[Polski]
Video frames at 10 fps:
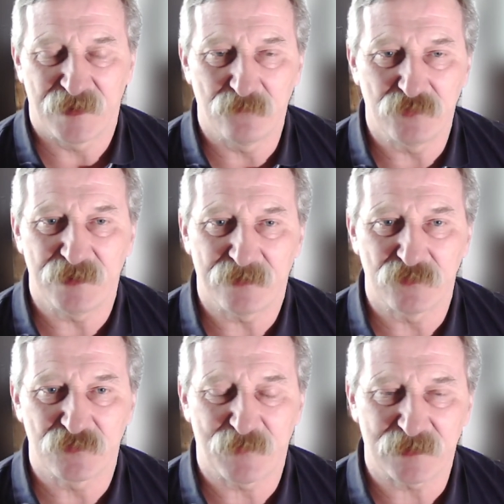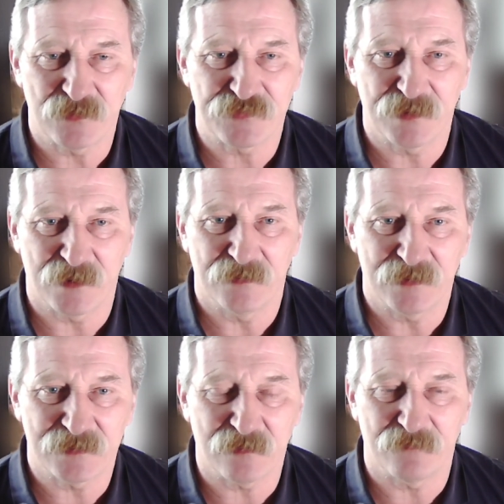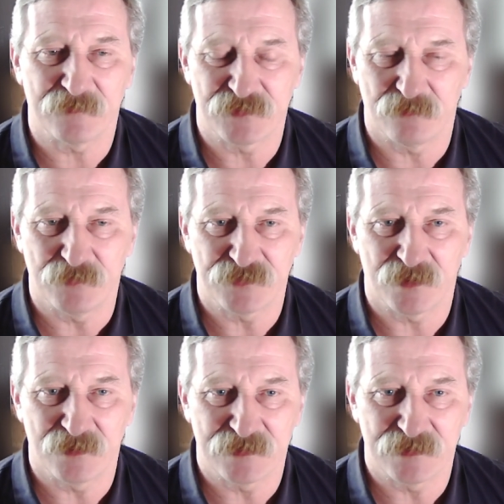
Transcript: Ten budynek już praktycznie nadawać się będzie